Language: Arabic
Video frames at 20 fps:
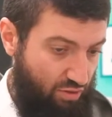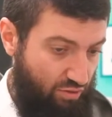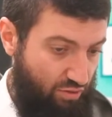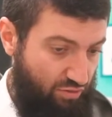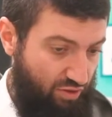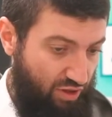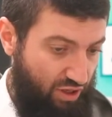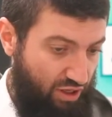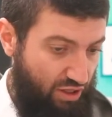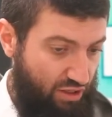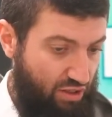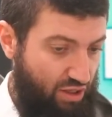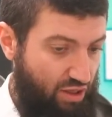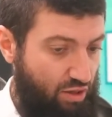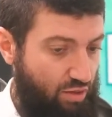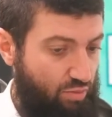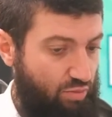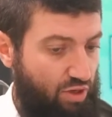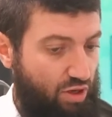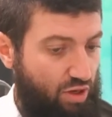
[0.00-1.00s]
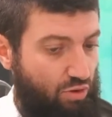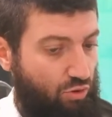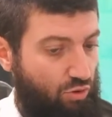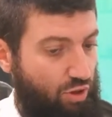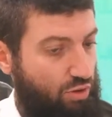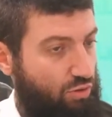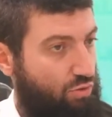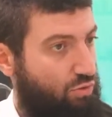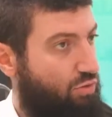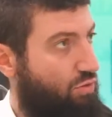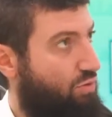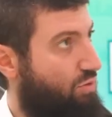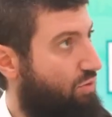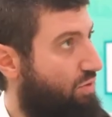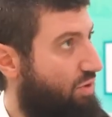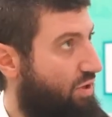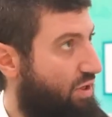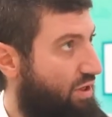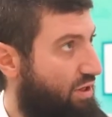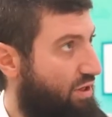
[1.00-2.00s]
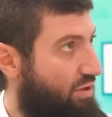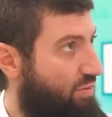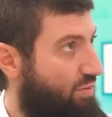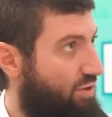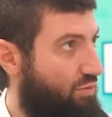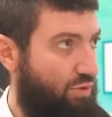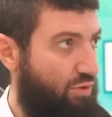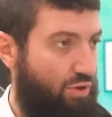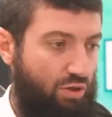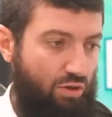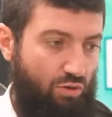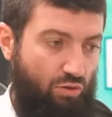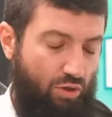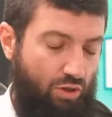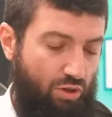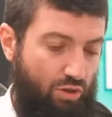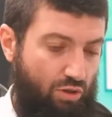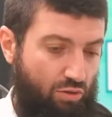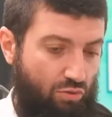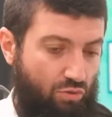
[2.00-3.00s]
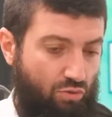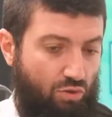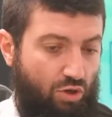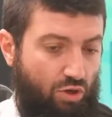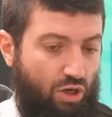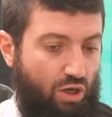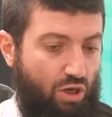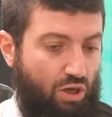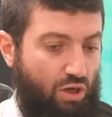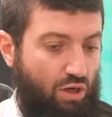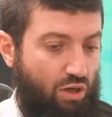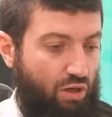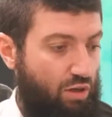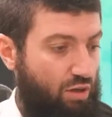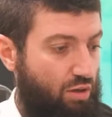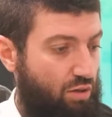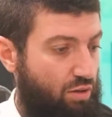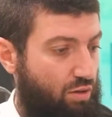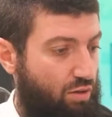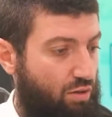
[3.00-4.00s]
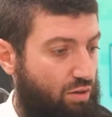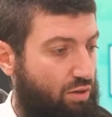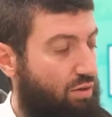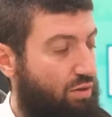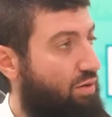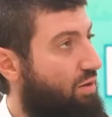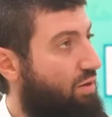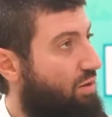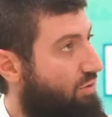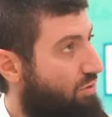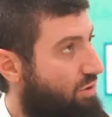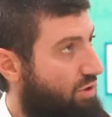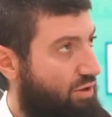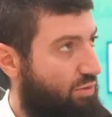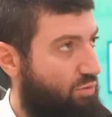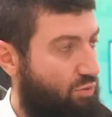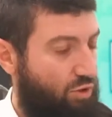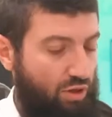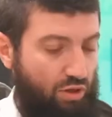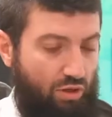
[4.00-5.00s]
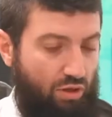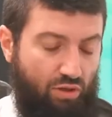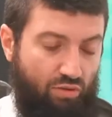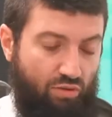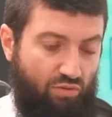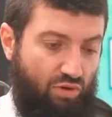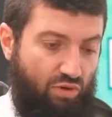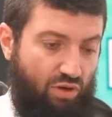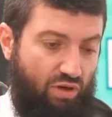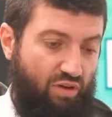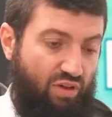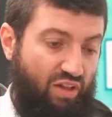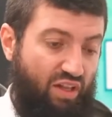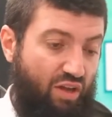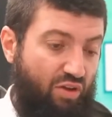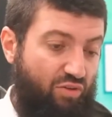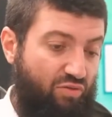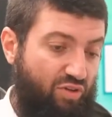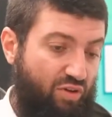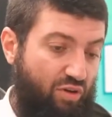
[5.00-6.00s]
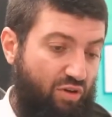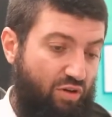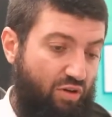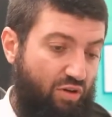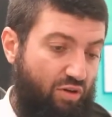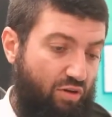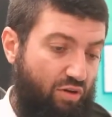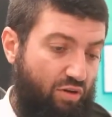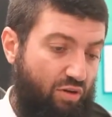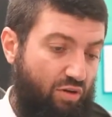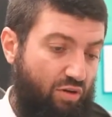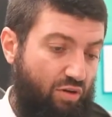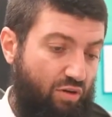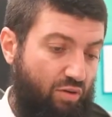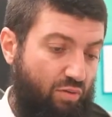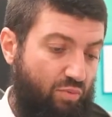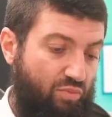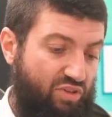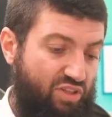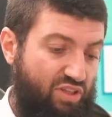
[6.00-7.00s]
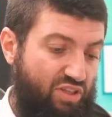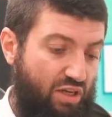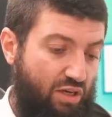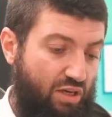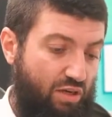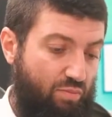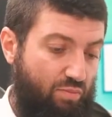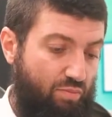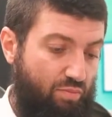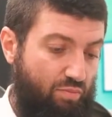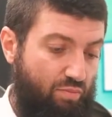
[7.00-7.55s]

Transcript: في الخطاب لا أحل حراما ولا أحلل حرم حلالا لا أحرم حلالا فوالا فبالتالي آه،